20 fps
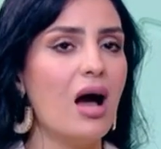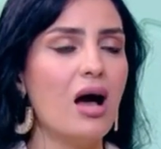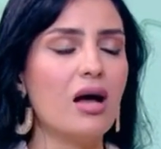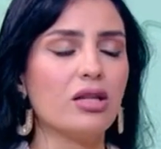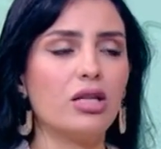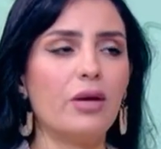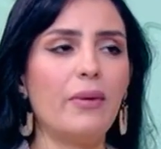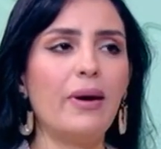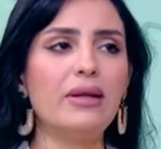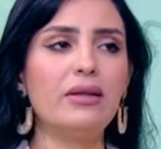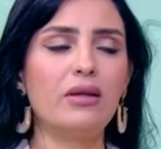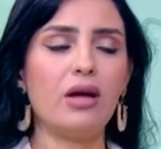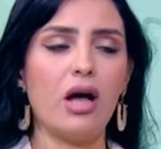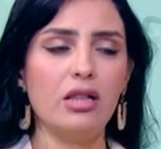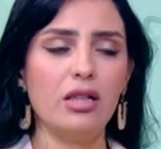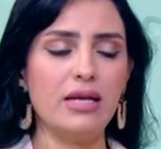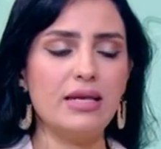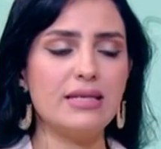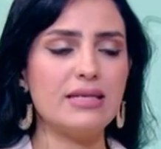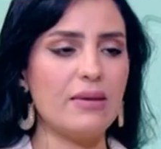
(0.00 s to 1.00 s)
طبعا
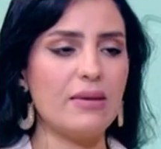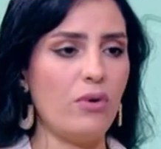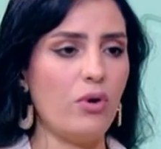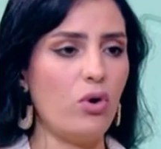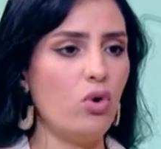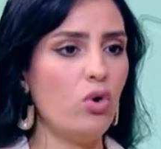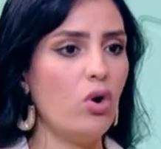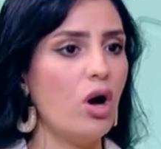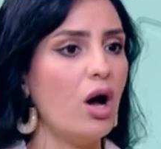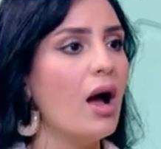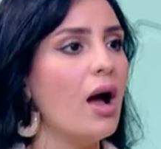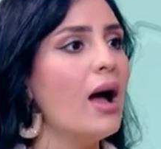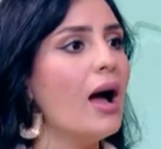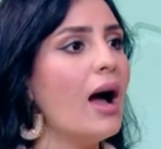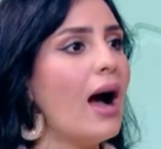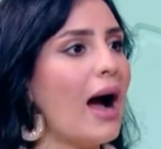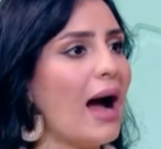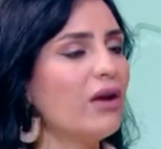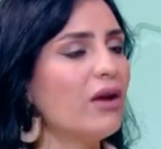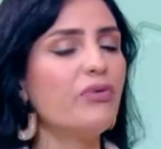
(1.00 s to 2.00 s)
الله يسامحه
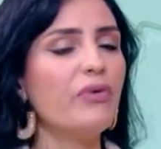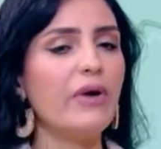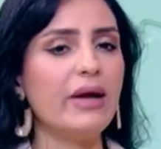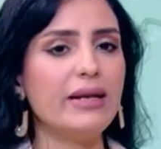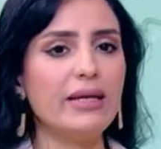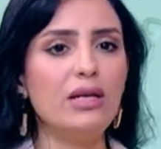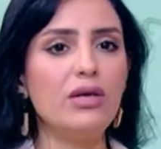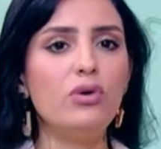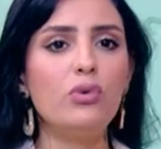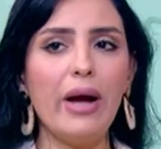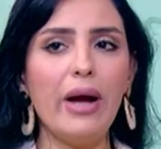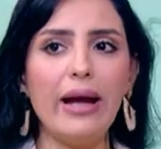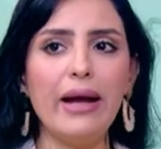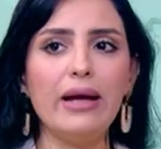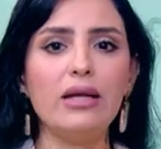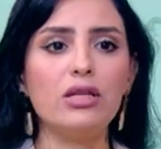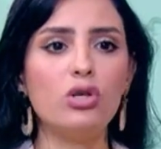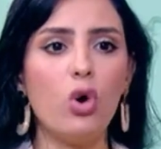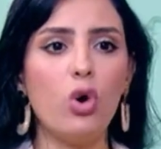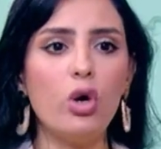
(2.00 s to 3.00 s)
عارفه يعني ايه
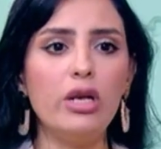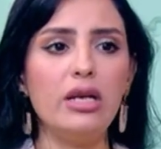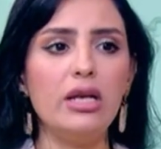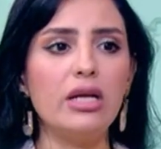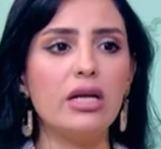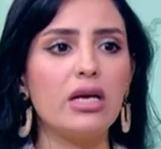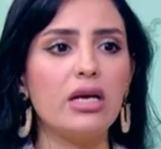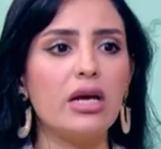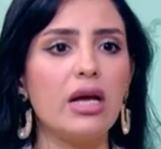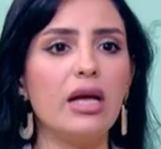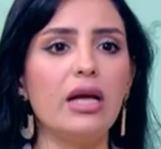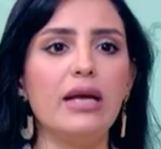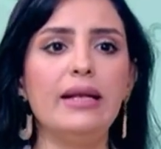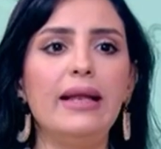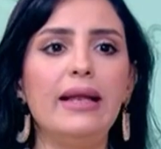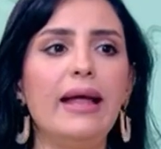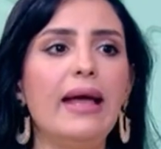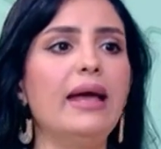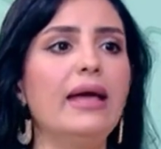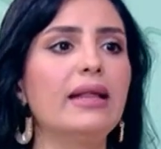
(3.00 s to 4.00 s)
واحد يقول لك
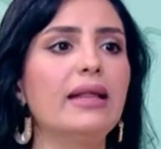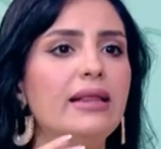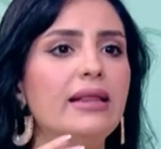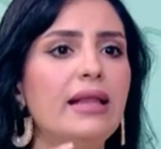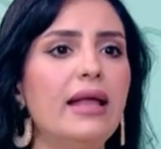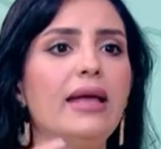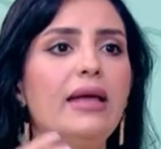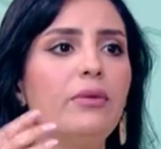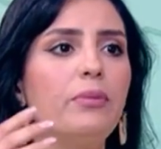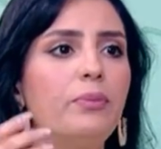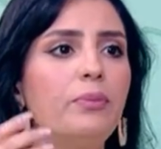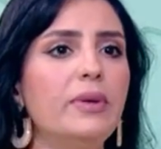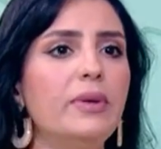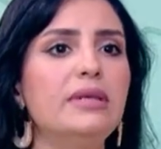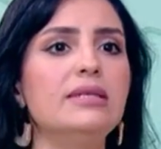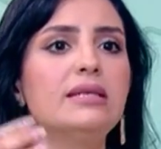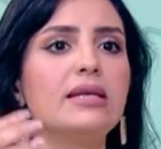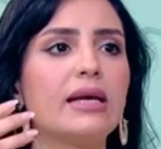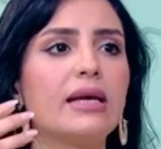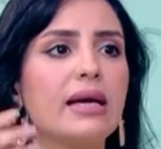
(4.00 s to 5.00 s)
الهي تلاقي
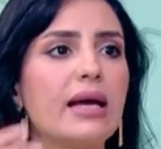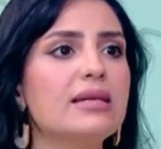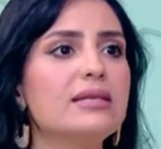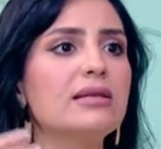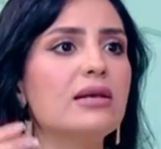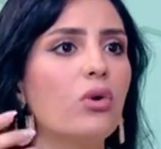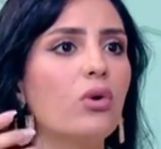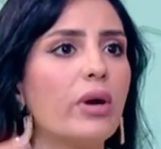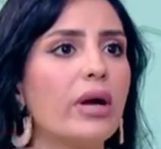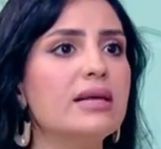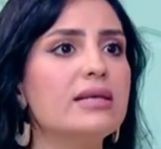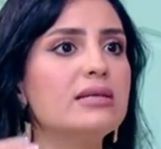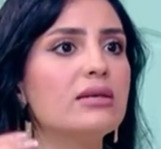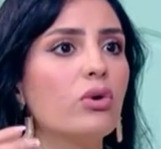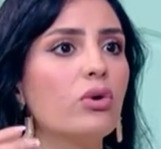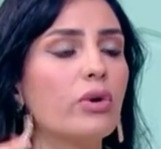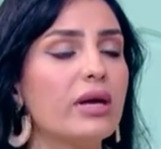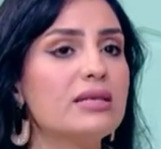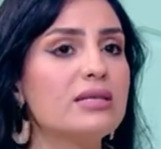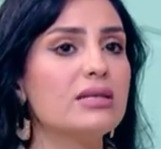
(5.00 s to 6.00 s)
بنتك كذا وكذا
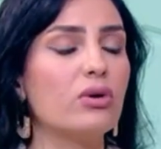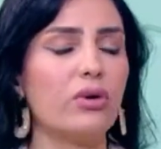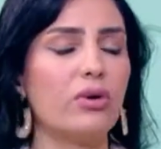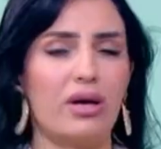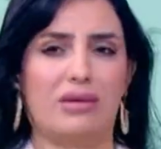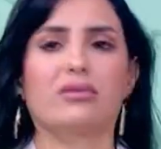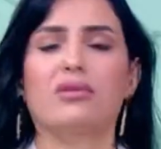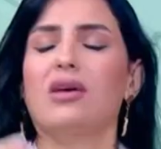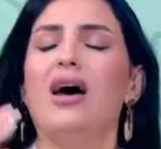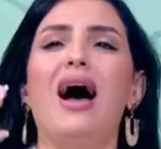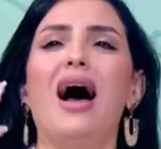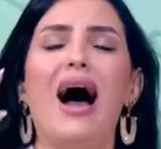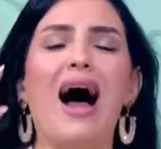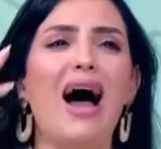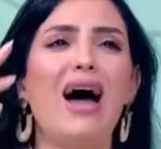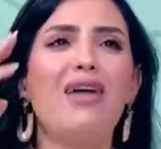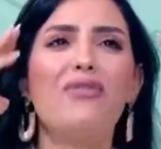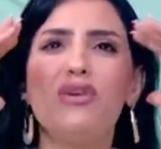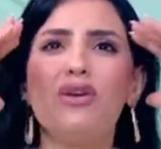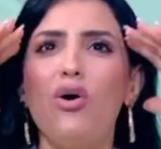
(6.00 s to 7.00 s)
وكذا و...
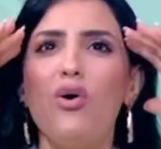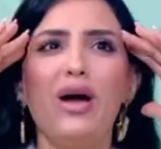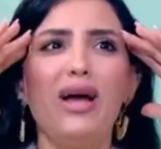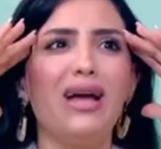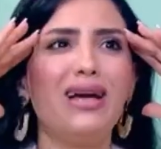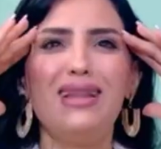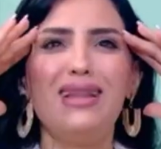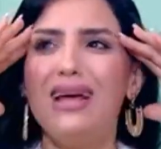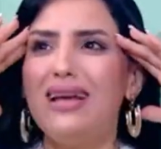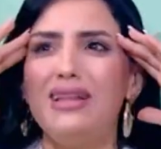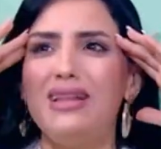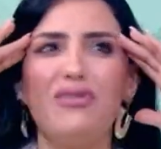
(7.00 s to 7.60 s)
عارفه اللي هو ايه ده ايه ده